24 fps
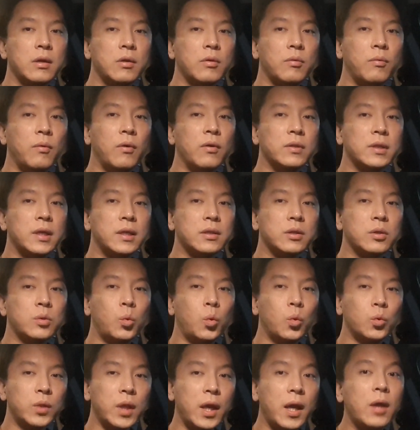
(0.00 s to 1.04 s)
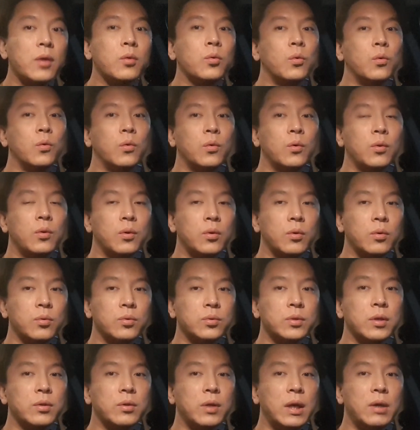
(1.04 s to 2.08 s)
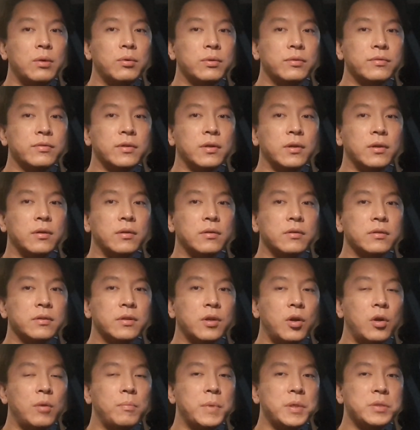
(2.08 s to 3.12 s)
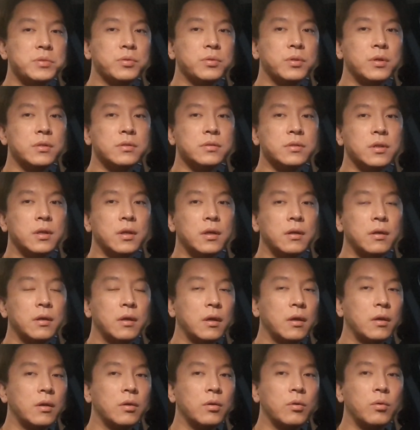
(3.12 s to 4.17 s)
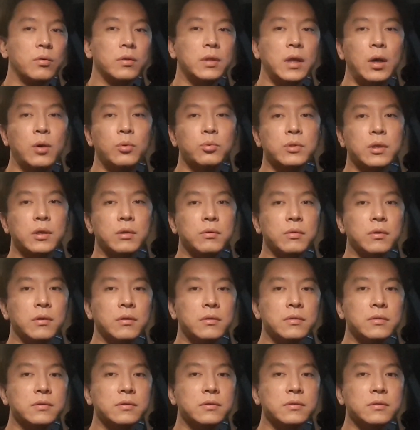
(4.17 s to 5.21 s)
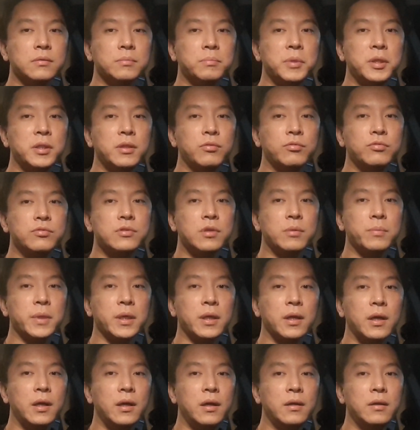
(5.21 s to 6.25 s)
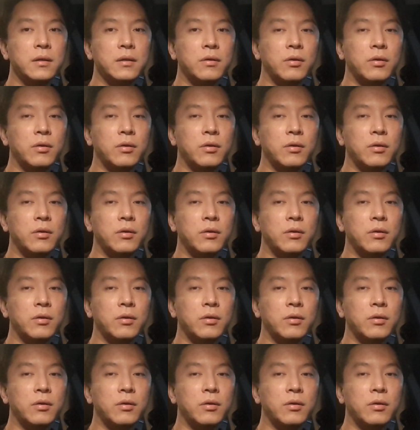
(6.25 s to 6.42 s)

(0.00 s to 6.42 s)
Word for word: 원하는 고대로 고대로 하고 있어요. 근데 얼마 전에 이제 거기 나오더라고요. 그 PD 수첩인가?